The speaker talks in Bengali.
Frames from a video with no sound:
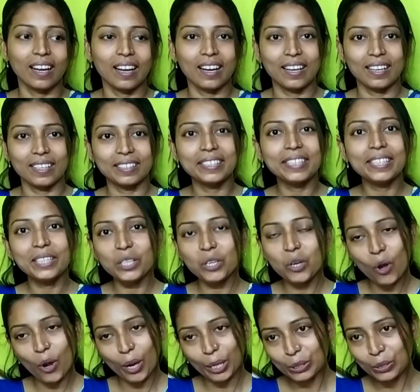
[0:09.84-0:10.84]
আর
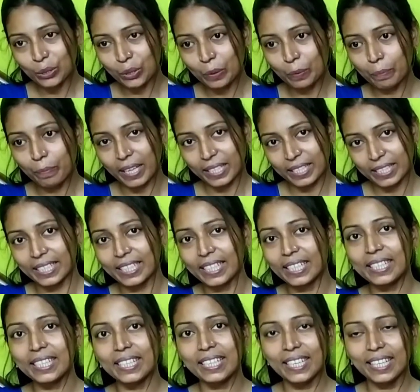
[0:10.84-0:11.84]
তিনিও হয়তো
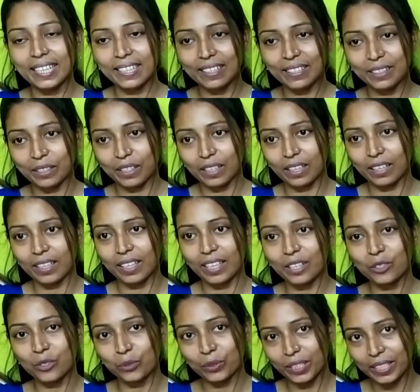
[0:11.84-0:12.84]
বাচ্চাকে নিয়ে
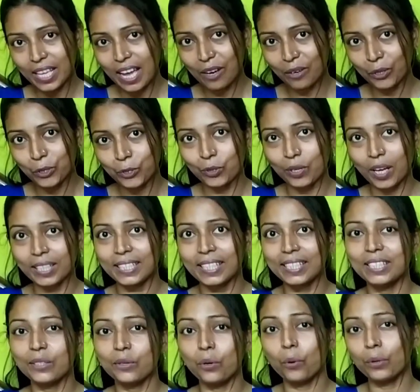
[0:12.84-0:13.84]
একটু দ্বিধাগ্রস্ত
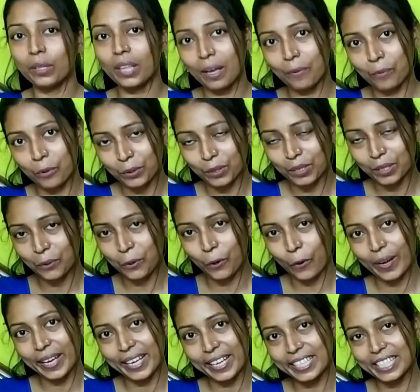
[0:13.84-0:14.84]
আছেন যে কোথায় ভর্তি
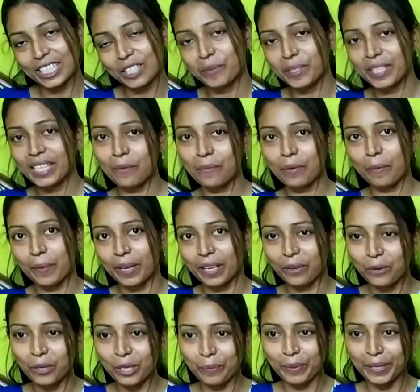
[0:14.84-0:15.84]
করবেন ইংলিশ মিডিয়াম না
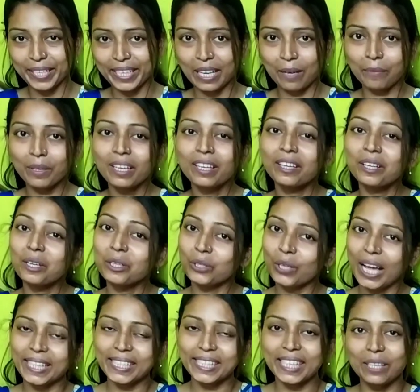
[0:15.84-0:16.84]
বেঙ্গলি মিডিয়াম
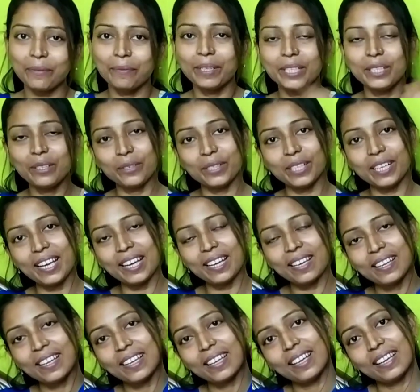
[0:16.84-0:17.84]
তো আজকের ভিডিওটা
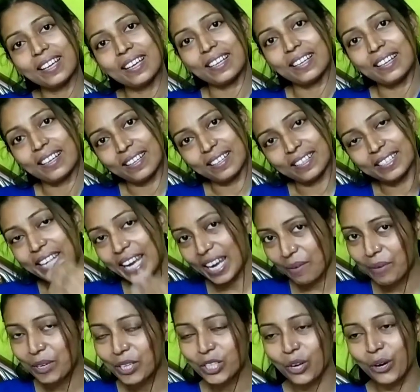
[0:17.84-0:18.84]

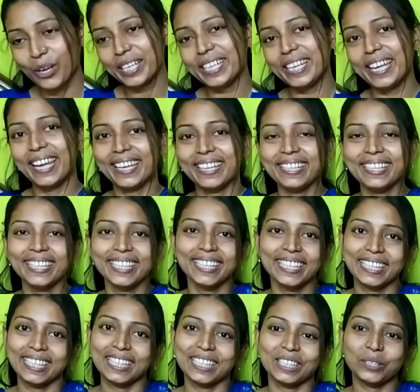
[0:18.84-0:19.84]
সেই বিষয় নিয়েই
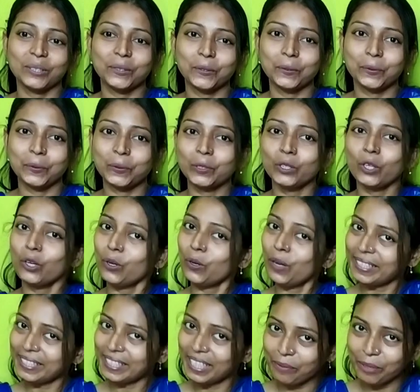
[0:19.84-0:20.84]
তো চলো
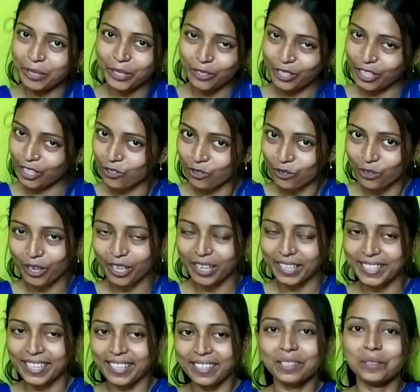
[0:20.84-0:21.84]
আজকের ভিডিওটা শুরু
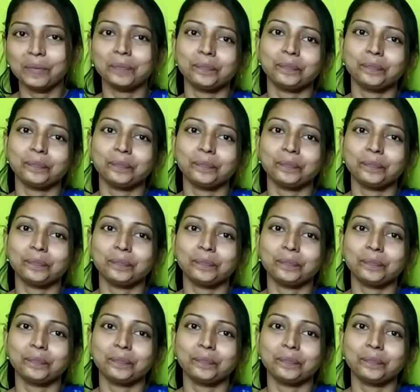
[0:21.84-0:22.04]
করা যাক